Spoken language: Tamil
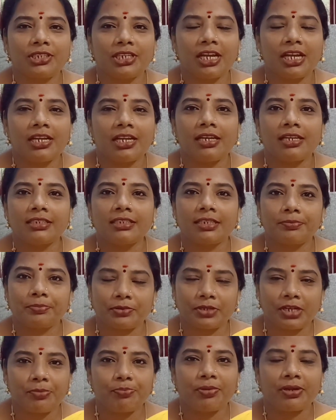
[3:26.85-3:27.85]
சேனலில்
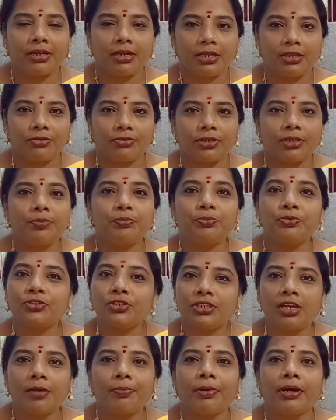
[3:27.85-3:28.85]
சப்ஸ்கிரைப் பண்ணாதவங்க
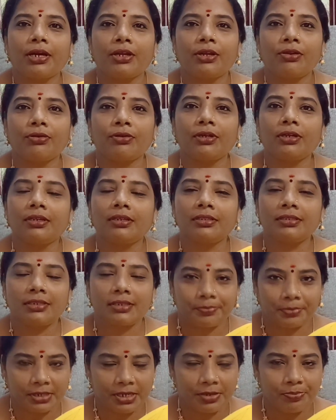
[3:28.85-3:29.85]
புதுசாக பார்க்குறவங்க
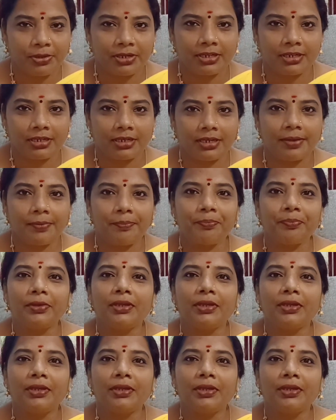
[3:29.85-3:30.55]
சப்ஸ்கிரைப் பண்ணுங்கள்